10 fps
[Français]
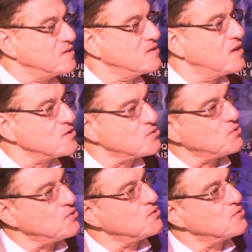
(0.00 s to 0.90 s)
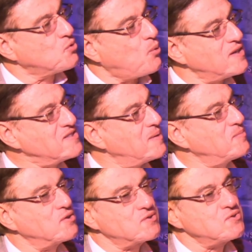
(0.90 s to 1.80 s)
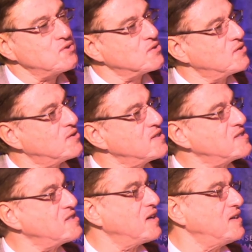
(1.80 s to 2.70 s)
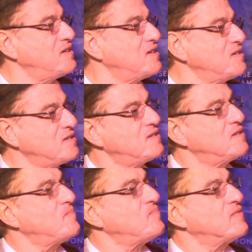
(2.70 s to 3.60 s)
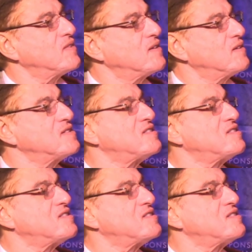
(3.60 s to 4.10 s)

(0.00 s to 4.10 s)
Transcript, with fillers: dans son troisième nocturne, Les Sirènes. Somptueux.